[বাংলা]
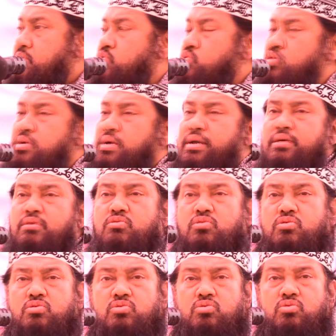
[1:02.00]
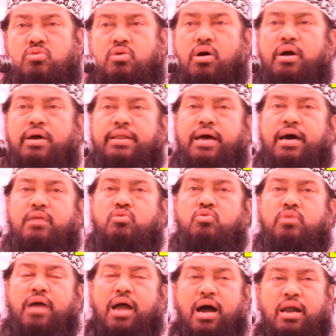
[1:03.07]
দুনিয়ারও কোনো নূর হয় না
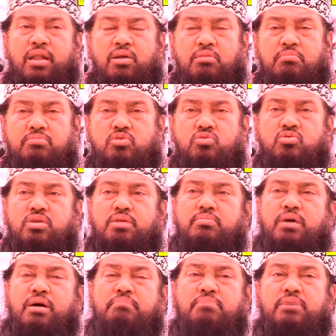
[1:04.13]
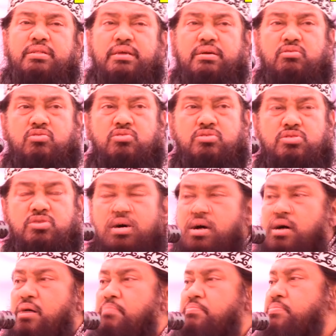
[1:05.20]
নূরে আলম নূরে মোহাম্মদ এগুলো
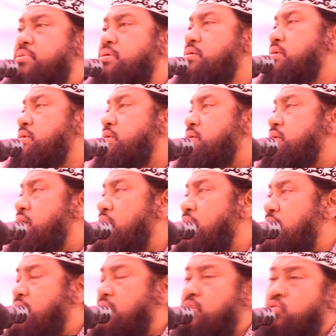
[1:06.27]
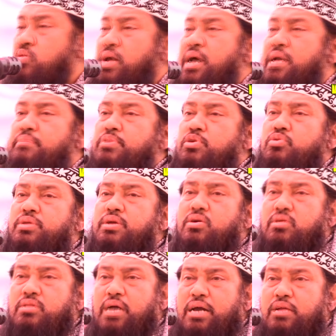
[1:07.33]
সব কোরআন বিরোধী
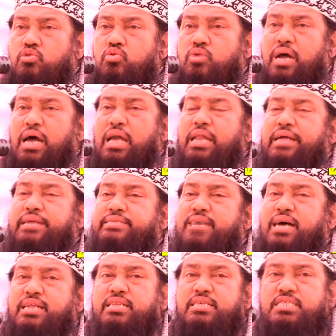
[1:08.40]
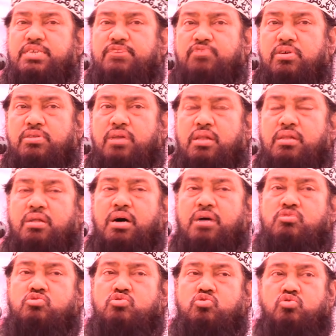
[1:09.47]
কথা নূর আল্লাহর জাতি সিফত
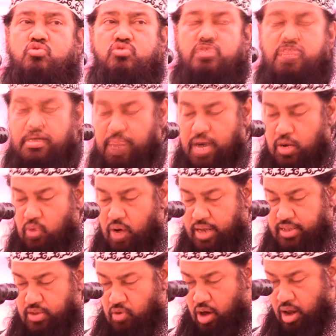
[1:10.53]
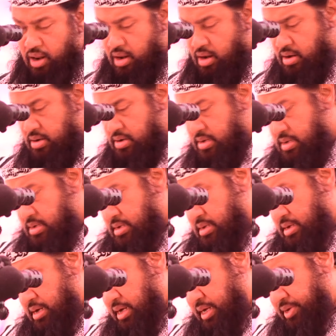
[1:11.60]
আল্লাহ নূর উসামাওয়াতি
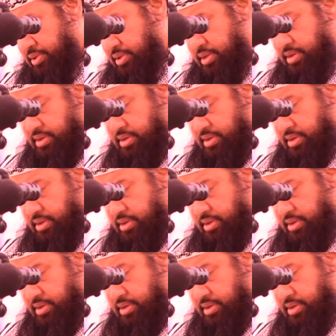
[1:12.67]
আরদ